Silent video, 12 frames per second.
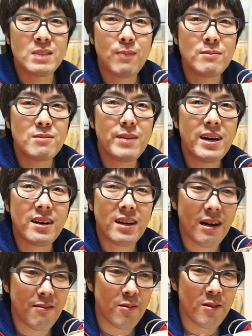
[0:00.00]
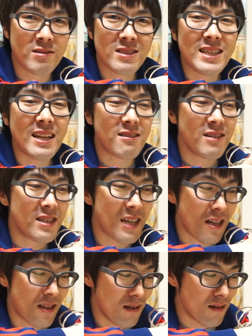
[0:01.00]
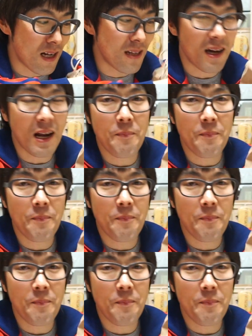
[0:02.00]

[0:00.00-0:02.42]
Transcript: のスパムバーガーも常に食いたいっていうぐらいだから